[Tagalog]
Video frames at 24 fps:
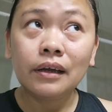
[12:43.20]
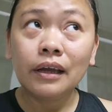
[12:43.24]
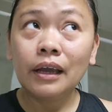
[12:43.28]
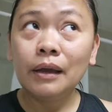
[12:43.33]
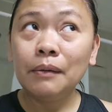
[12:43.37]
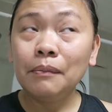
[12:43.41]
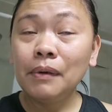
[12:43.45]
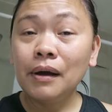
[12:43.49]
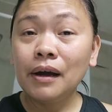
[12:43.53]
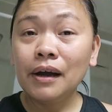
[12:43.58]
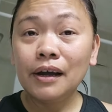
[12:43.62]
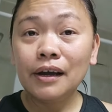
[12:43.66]

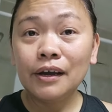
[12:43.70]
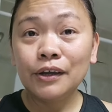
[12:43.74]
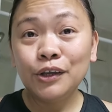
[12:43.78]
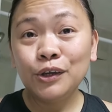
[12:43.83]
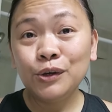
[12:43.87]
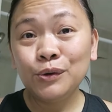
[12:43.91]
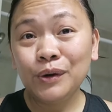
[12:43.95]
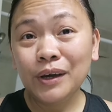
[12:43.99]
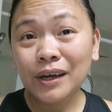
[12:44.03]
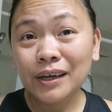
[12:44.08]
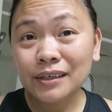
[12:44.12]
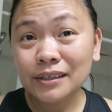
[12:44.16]
eh
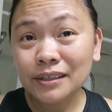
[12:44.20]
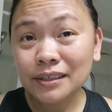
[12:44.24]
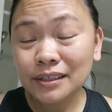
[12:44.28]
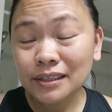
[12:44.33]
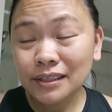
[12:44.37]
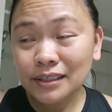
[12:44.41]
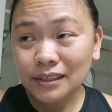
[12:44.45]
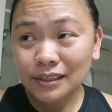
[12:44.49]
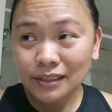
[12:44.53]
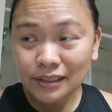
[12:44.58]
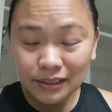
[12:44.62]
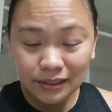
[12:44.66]
mga US,
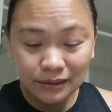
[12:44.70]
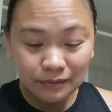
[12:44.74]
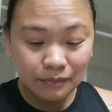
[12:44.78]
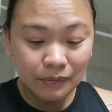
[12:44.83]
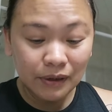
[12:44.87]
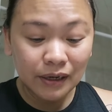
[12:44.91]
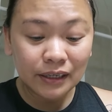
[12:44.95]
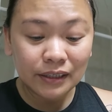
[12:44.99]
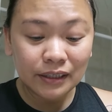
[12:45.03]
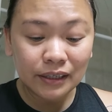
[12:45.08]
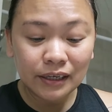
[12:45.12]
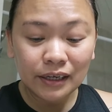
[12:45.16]

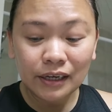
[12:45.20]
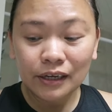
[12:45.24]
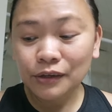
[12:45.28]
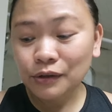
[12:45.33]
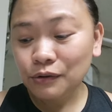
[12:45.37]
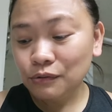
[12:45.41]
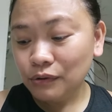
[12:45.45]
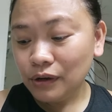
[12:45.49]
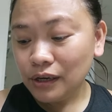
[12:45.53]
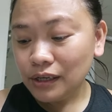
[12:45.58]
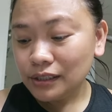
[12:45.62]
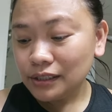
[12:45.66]
mga
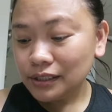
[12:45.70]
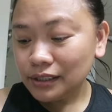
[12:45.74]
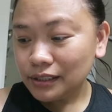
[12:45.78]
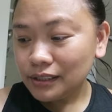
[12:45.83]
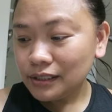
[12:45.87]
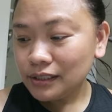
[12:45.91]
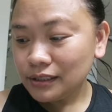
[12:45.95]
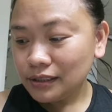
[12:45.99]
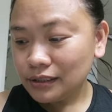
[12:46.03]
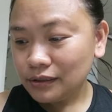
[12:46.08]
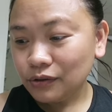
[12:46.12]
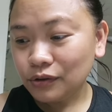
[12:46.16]

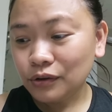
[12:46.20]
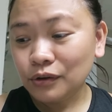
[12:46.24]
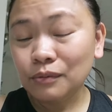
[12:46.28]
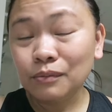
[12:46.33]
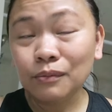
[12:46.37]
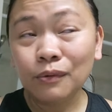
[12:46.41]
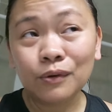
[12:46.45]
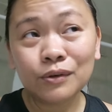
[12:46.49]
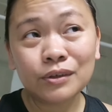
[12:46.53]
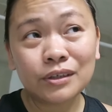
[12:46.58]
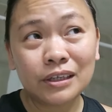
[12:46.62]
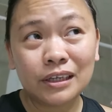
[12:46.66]
taga-US or
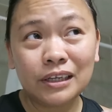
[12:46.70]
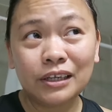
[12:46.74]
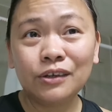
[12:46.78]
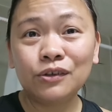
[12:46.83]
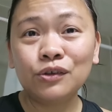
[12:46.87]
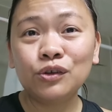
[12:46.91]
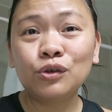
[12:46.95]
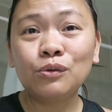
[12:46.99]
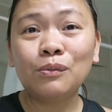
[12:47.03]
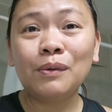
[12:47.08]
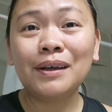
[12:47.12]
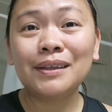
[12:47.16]

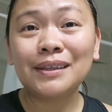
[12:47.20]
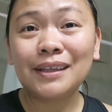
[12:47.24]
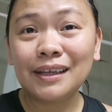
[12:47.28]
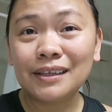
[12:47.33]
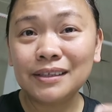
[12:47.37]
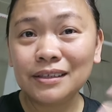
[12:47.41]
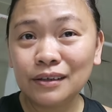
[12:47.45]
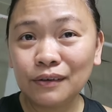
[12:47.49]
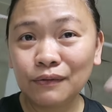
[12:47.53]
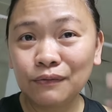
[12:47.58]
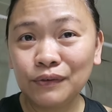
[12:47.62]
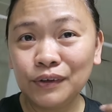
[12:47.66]
mostly
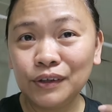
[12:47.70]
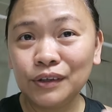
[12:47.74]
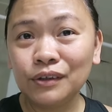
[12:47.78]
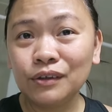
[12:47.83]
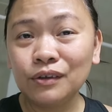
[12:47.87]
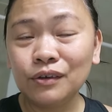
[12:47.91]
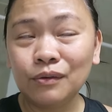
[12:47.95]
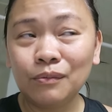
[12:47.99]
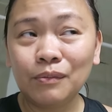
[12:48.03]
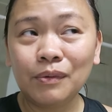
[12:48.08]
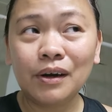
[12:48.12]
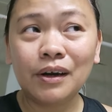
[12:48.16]
dumadaan sa
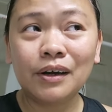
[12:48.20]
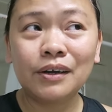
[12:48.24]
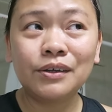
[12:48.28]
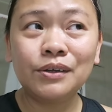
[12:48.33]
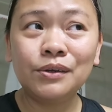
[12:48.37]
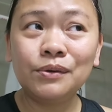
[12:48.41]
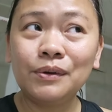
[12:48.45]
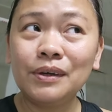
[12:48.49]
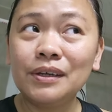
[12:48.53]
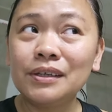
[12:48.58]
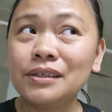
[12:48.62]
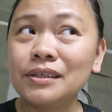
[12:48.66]
feed ko mga
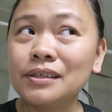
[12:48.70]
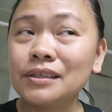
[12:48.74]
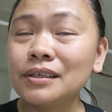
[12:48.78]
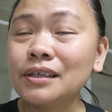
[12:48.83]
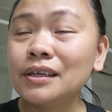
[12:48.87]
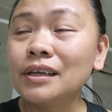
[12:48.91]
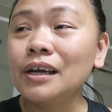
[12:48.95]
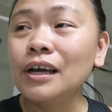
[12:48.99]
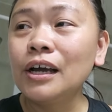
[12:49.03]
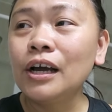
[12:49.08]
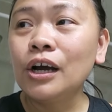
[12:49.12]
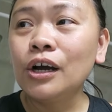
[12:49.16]

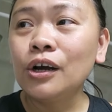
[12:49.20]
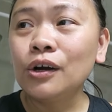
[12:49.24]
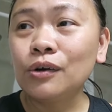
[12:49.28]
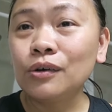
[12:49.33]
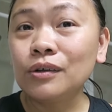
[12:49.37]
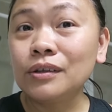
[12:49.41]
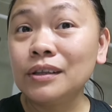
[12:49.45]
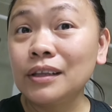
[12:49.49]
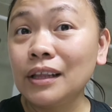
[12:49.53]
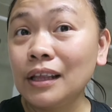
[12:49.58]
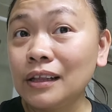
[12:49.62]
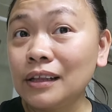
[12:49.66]
US
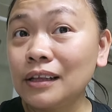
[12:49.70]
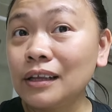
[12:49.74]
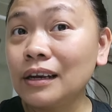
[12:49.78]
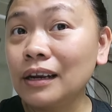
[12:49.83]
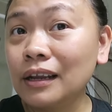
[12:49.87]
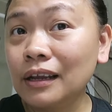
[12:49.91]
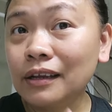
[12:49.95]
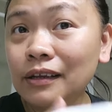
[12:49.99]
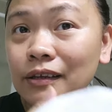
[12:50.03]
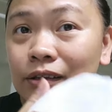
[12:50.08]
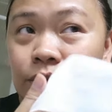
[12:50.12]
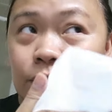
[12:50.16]
content
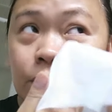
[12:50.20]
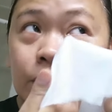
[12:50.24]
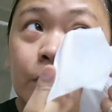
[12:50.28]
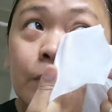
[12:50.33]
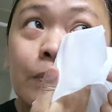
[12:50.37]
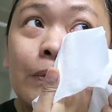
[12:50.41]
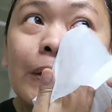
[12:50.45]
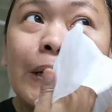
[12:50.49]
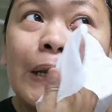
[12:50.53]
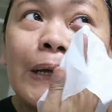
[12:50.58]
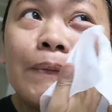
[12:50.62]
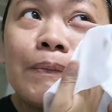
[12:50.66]

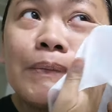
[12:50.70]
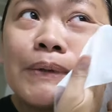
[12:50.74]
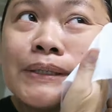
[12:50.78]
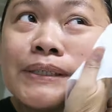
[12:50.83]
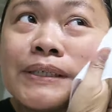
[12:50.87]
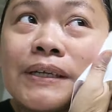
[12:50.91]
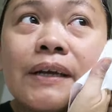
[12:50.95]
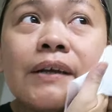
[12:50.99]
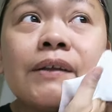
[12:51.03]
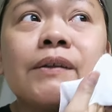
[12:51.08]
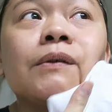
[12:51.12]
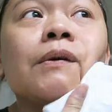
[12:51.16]
creator. Wala
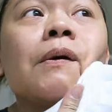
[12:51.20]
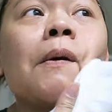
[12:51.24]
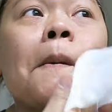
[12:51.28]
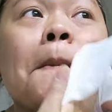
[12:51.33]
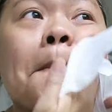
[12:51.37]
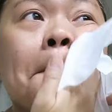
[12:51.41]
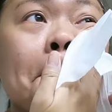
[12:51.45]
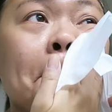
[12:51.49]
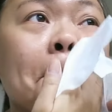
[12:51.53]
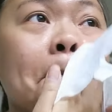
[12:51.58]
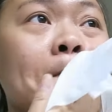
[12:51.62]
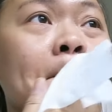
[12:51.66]

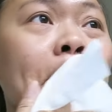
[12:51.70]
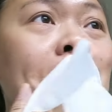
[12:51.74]
masyadong